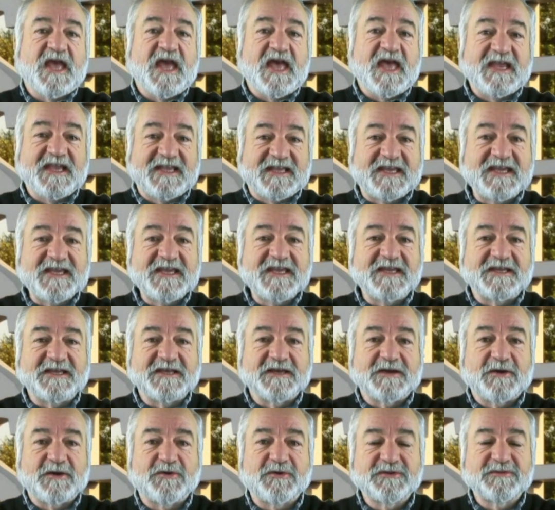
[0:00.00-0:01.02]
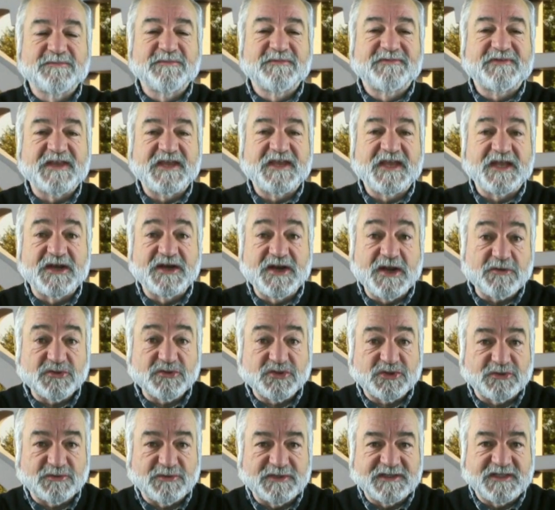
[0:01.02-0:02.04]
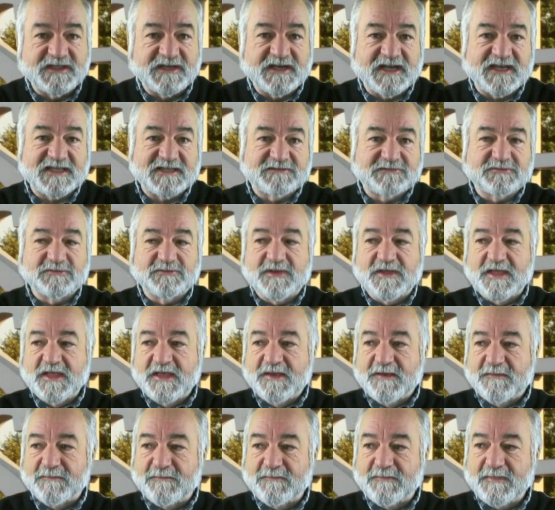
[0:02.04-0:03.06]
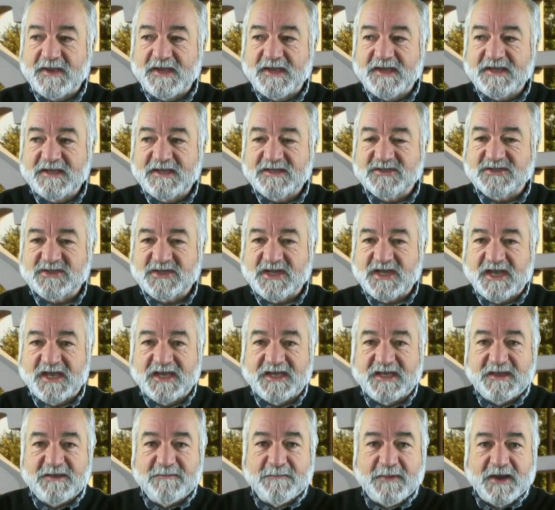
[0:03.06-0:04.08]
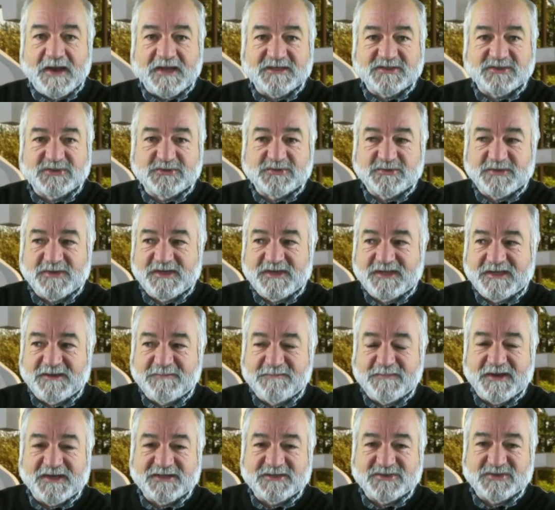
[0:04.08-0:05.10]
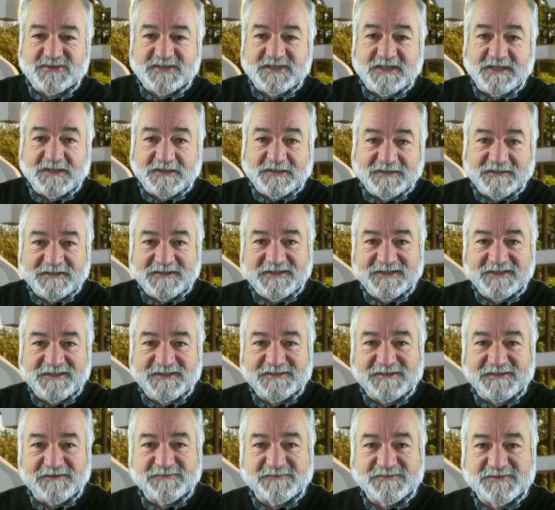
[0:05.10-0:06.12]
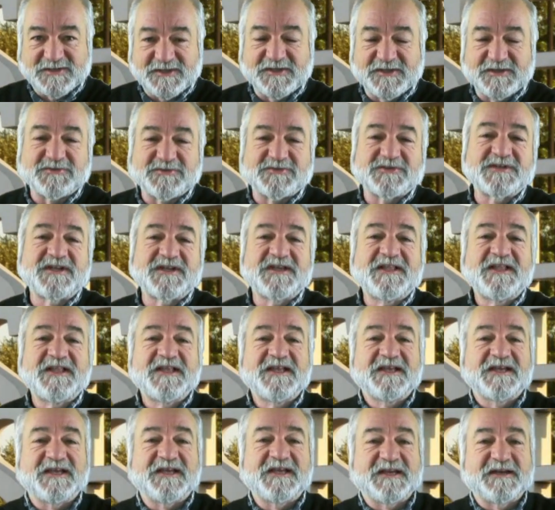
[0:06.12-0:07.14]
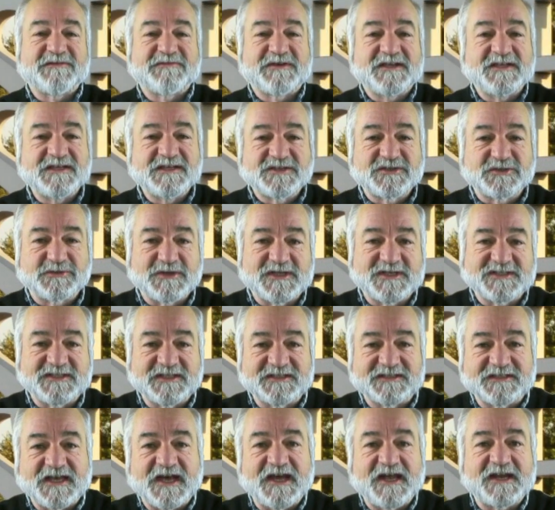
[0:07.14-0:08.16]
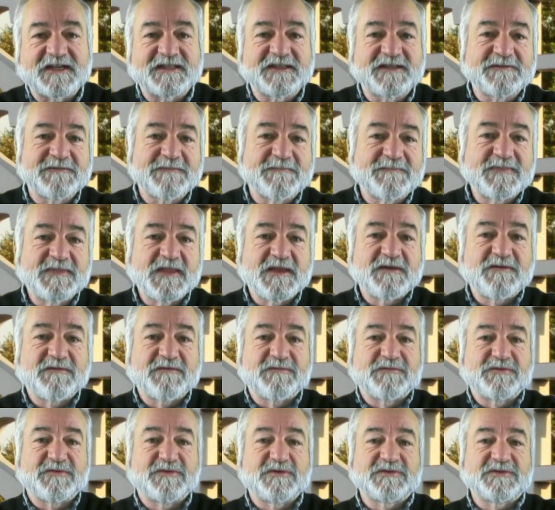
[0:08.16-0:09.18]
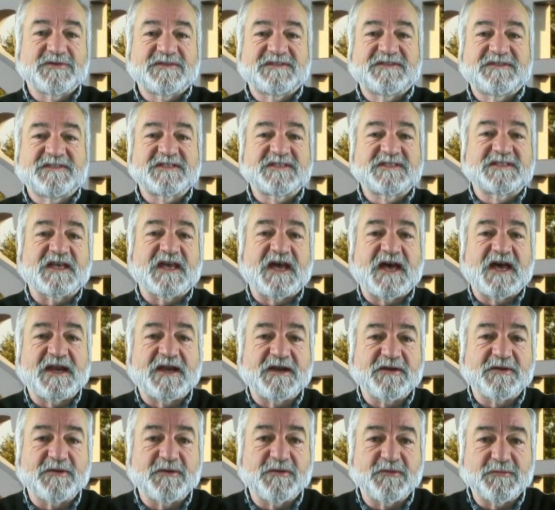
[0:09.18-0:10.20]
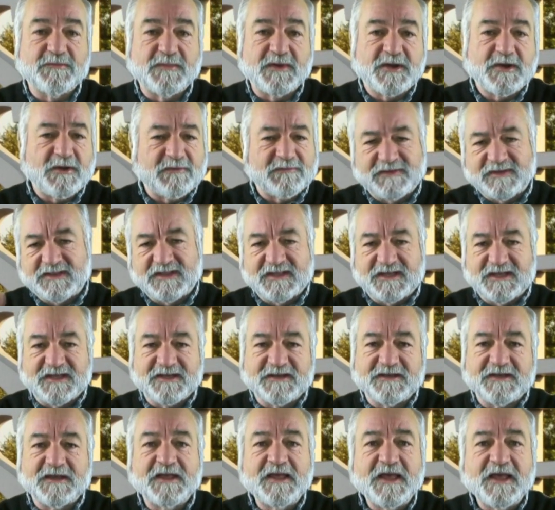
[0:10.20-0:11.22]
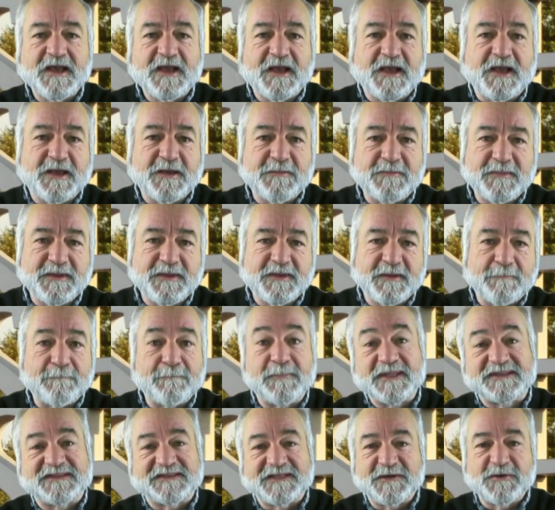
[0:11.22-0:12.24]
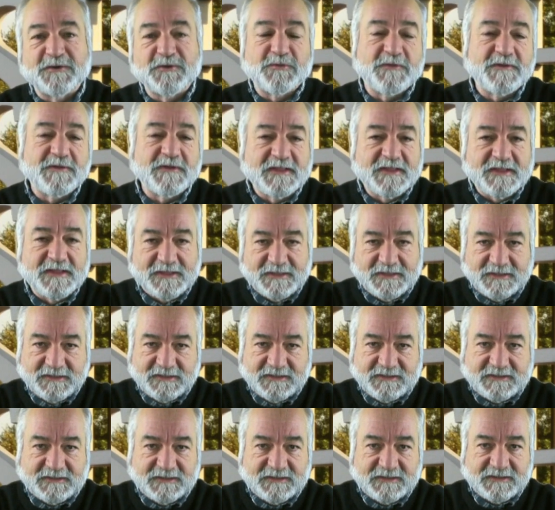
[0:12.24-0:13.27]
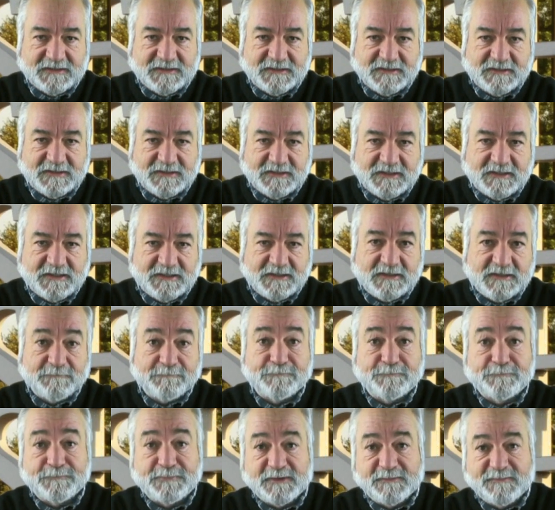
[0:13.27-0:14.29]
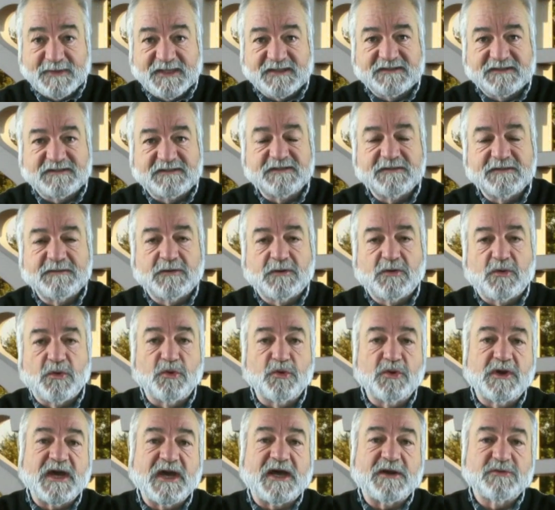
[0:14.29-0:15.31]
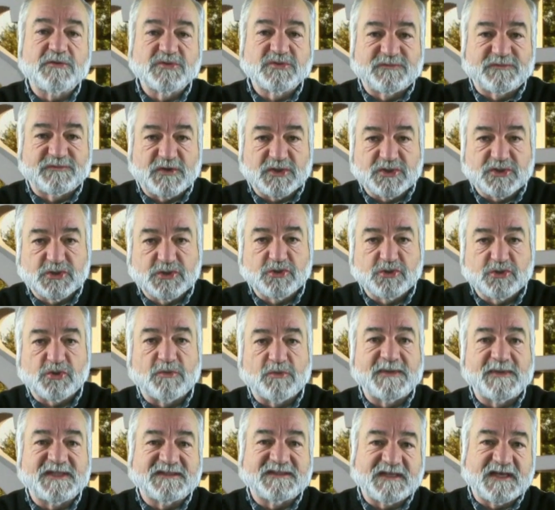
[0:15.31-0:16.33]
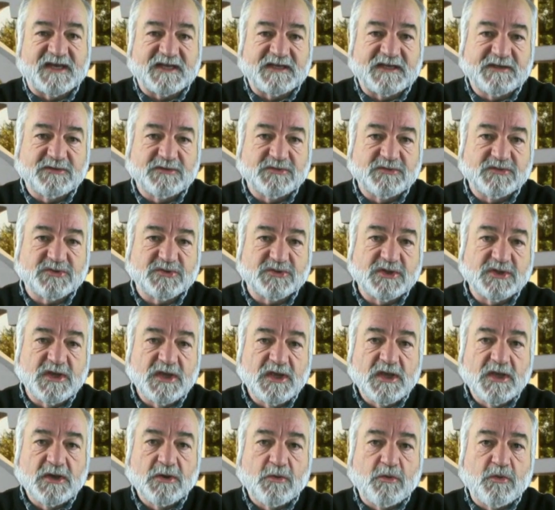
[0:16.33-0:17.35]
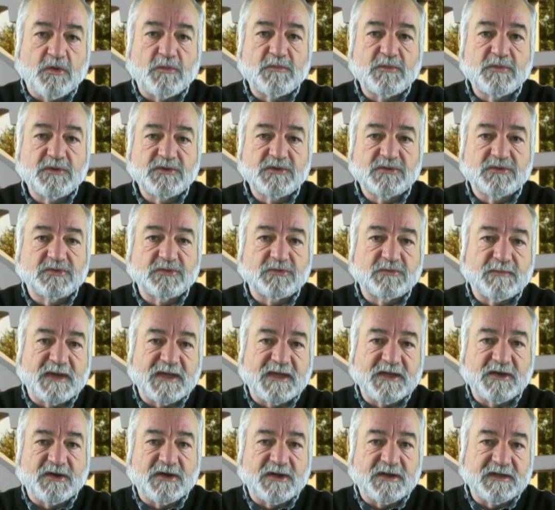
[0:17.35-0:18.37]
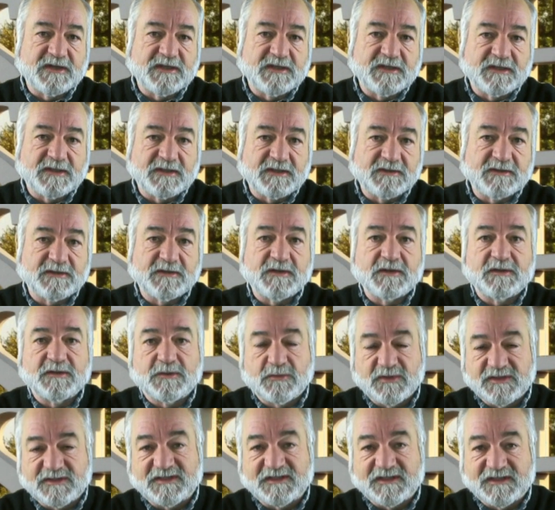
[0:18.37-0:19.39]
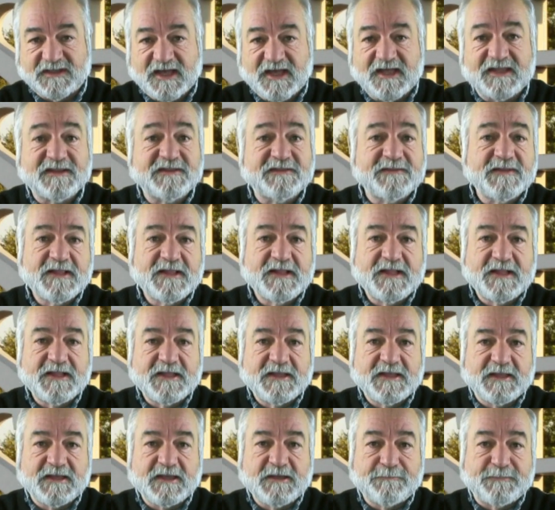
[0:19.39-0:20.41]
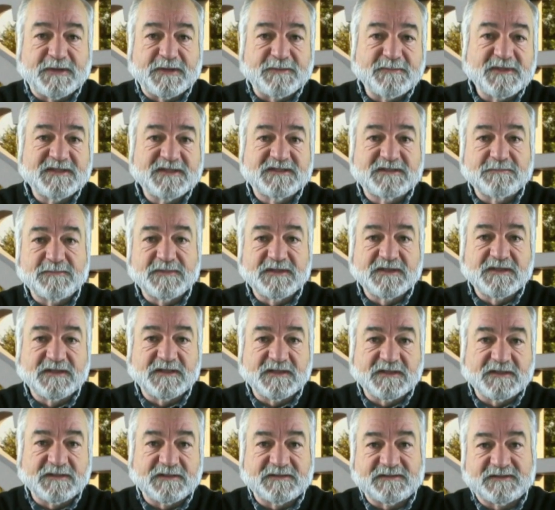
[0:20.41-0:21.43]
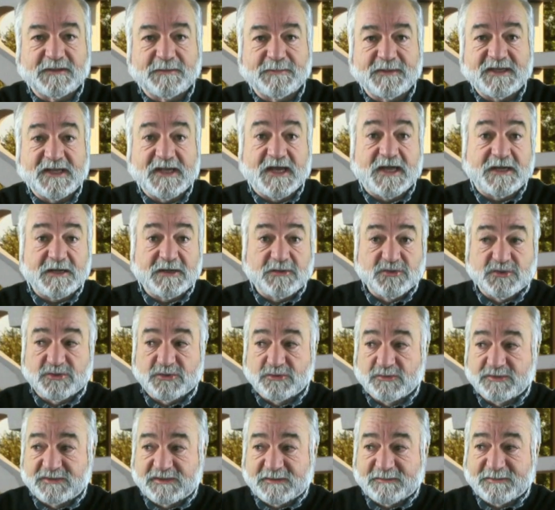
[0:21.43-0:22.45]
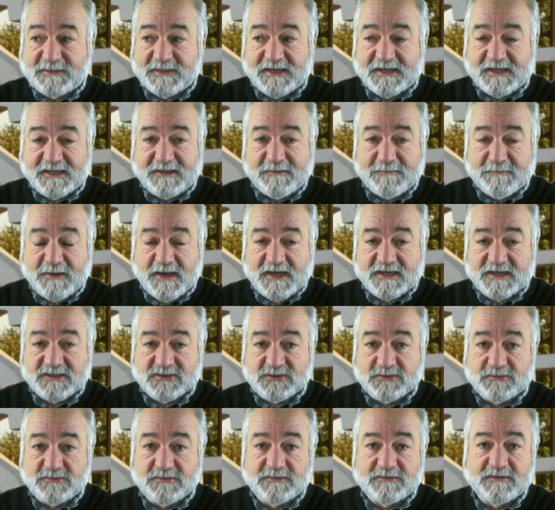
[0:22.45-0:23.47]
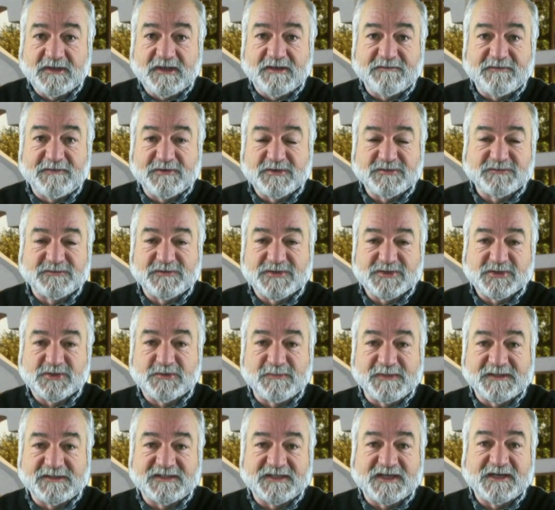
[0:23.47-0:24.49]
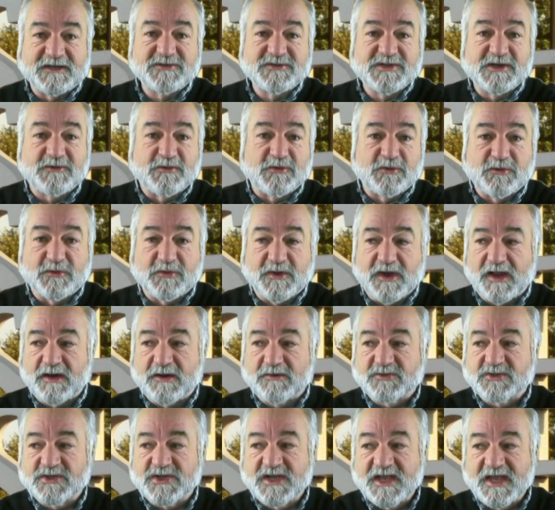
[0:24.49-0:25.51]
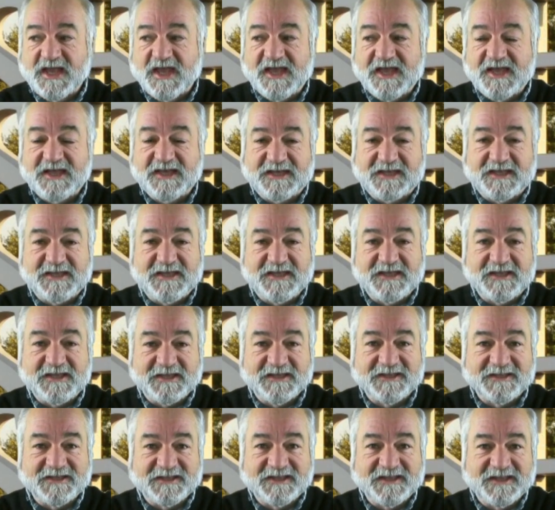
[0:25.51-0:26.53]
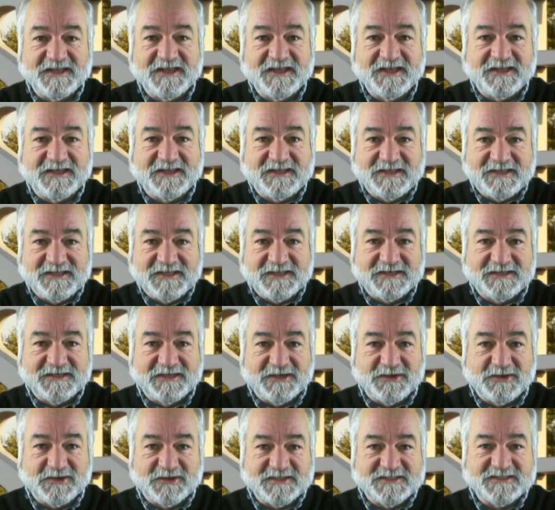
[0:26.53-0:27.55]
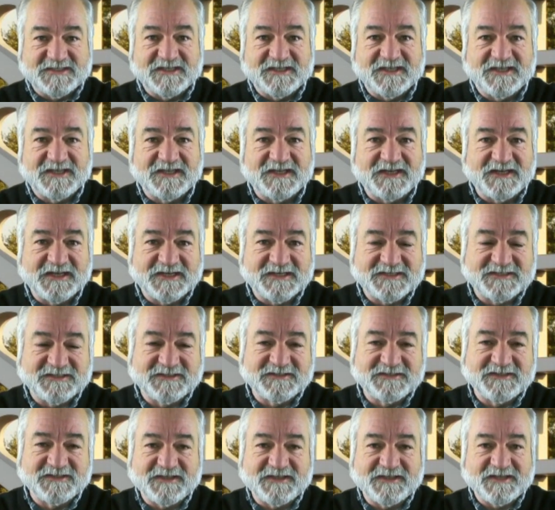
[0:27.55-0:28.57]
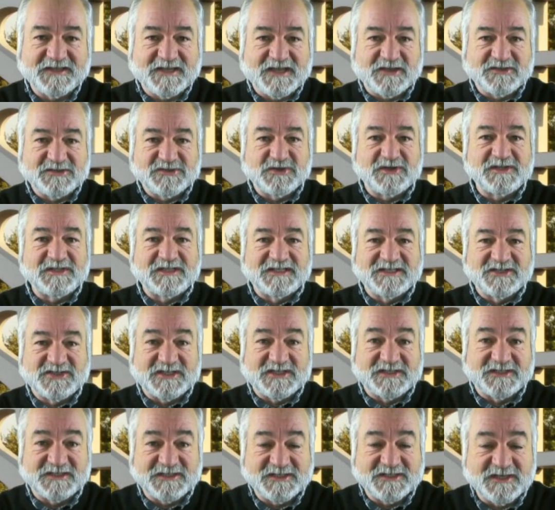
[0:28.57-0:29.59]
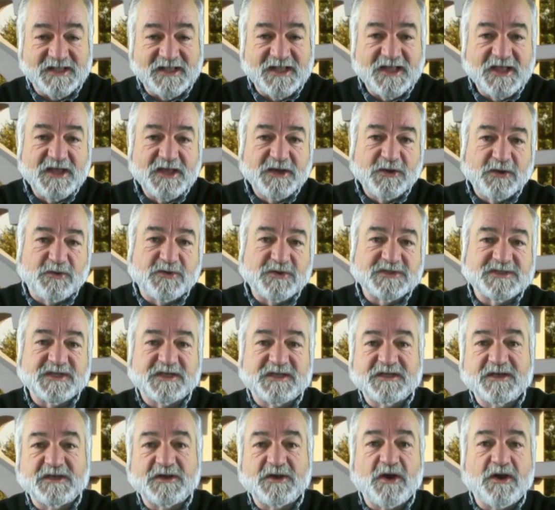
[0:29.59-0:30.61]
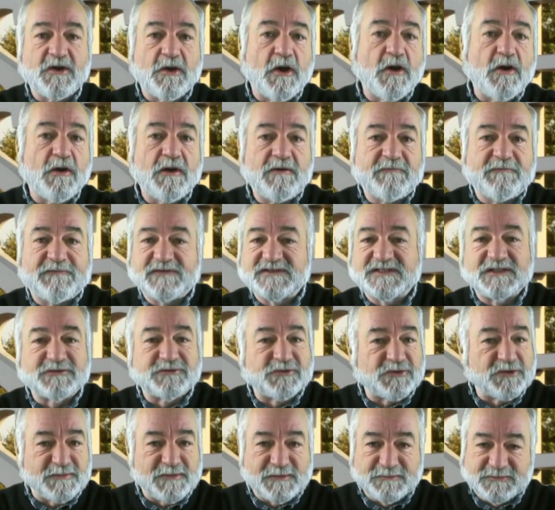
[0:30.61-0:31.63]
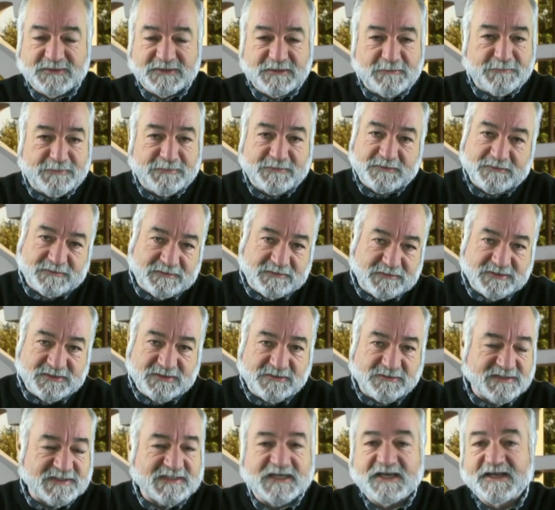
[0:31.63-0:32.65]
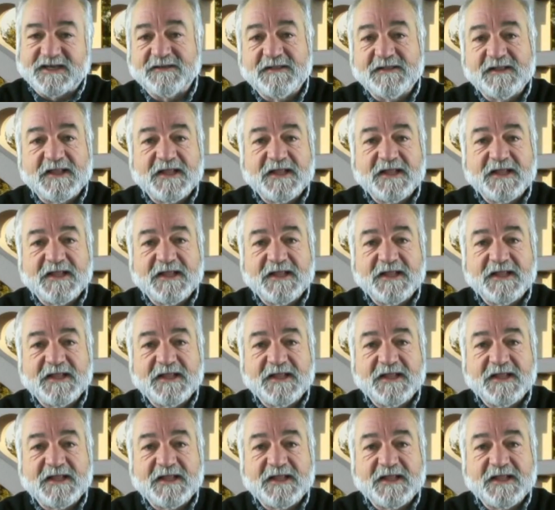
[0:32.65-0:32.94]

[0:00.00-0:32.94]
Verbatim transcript: Aqui onde me veem, não estou em direto, mas aqui embaixo, aqui embaixo sim, a dizer-vos adeus. Gravei isto esta tarde, vou testar uma nova ideia que me bateu, que eh, permite colocar os vossos comentários com muito maior eh, quantidade e permite-me trabalhar, eu estou a trabalhar aqui embaixo, a ver os vossos comentários e a colocá-los aqui aqui na nossa, nesta zona de legendas, coisa que fazer tudo ao mesmo tempo não, não se consegue.